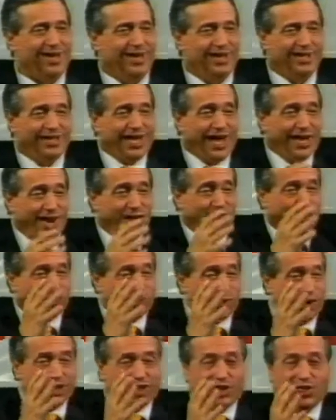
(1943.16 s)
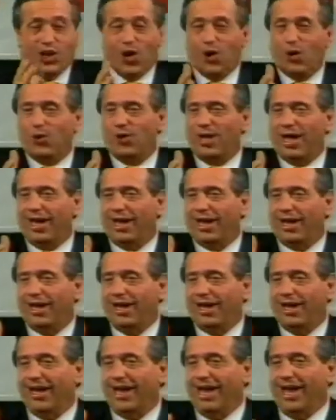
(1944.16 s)
la resurrezione
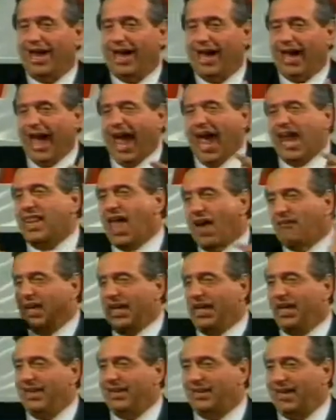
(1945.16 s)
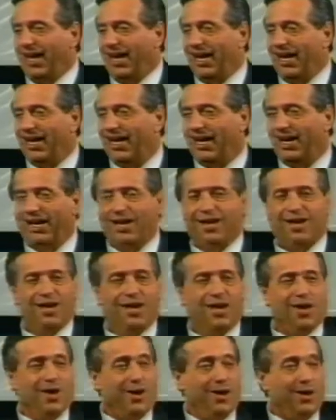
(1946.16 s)
e la vita.
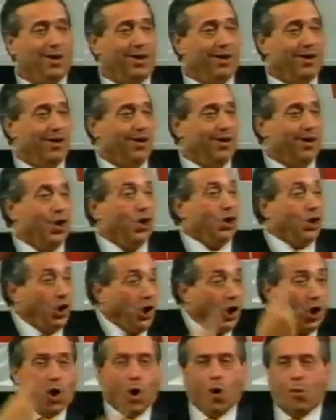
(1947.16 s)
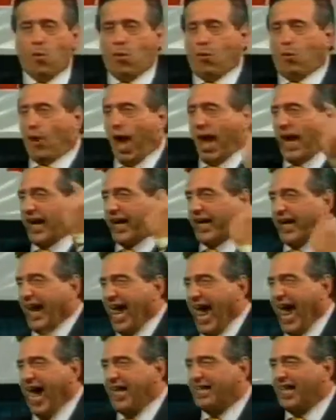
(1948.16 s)
Chiunque
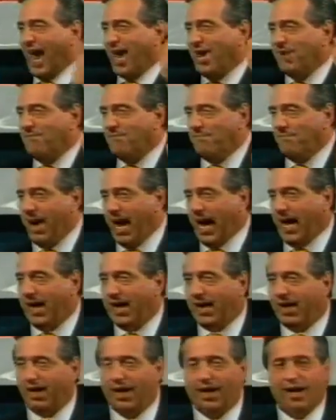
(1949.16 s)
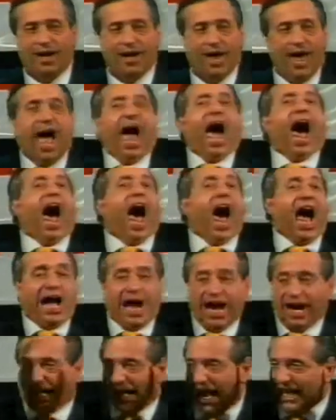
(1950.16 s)
crede in me,
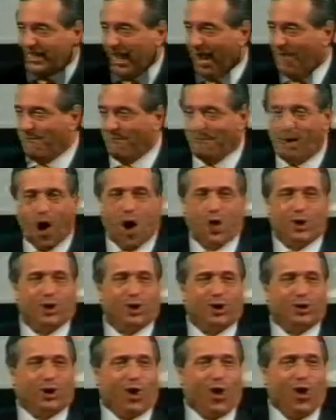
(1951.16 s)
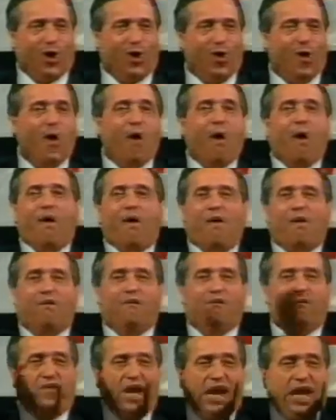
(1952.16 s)
anche se morto,
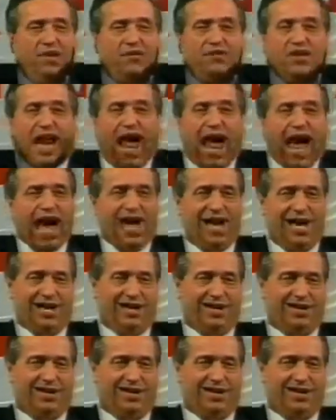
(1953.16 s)
vivrà.